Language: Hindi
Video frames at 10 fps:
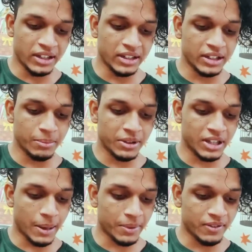है ये सब
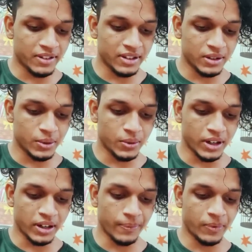बस आपकी वजह से
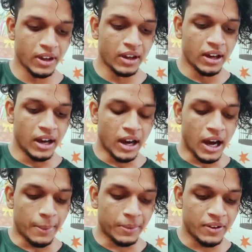हुआ है
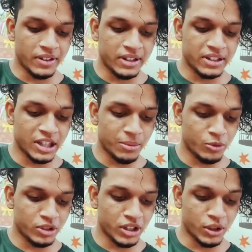आपकी वजह से ही
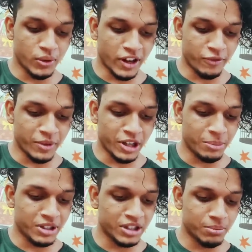मुझे न्यू लाइफ
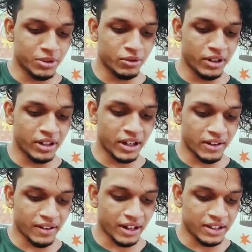मिली मैं जिम भी ज्वाइन
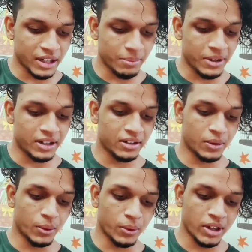करने वाला था बट
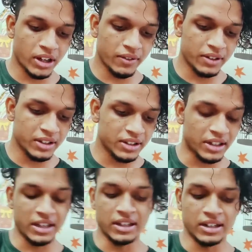कोरोना की वजह
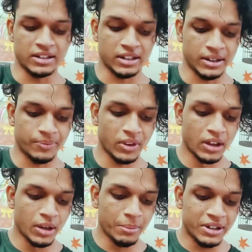से नहीं कर सका
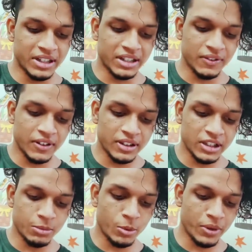बट जैसे ही फिर
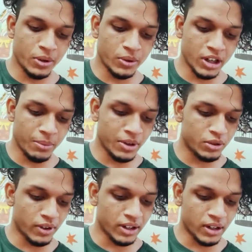से जिम ओपन होंगे
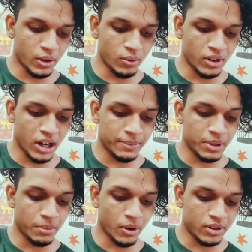मैं ज्वाइन कर लूँगा
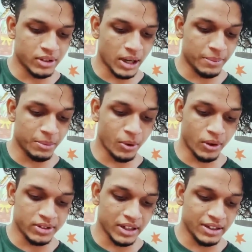आपसे बहुत आपने
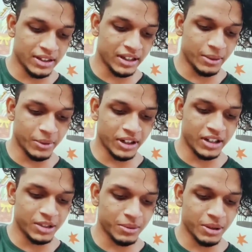बहुत साथ दिया है
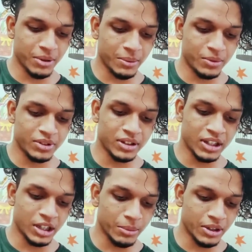मेरा यश भाई मैं आपको
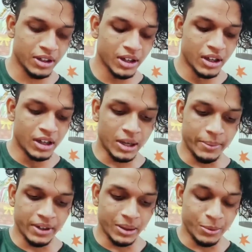ज़िंदगी में
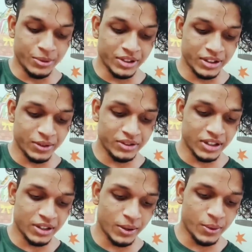कभी नहीं भूल सकता हूँ
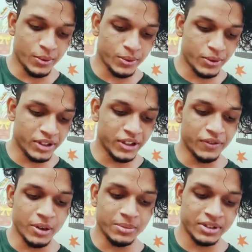जैसे लोगों को
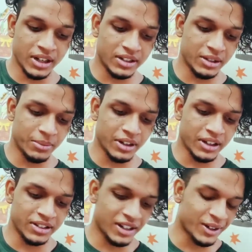किसी फिल्म स्टार से
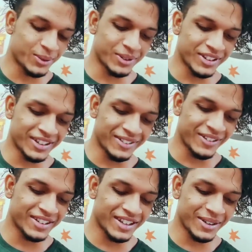मिलने की चाहत होती है
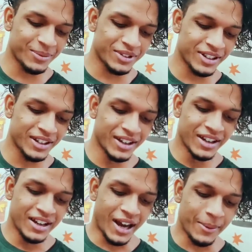वैसे ही मुझे
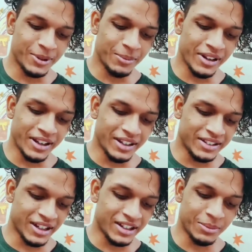आपसे मिलने
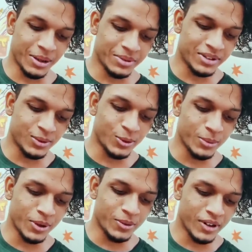की चाहत है मैं आपसे
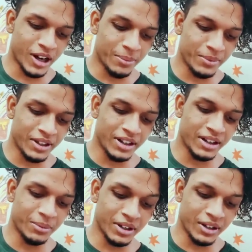ज़रूर मिलूँ आप मेरे
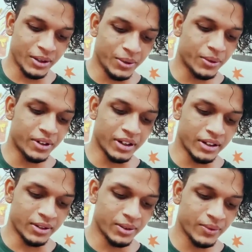लिए मेरे हीरो
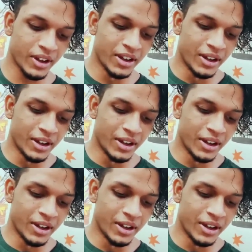रियल हीरो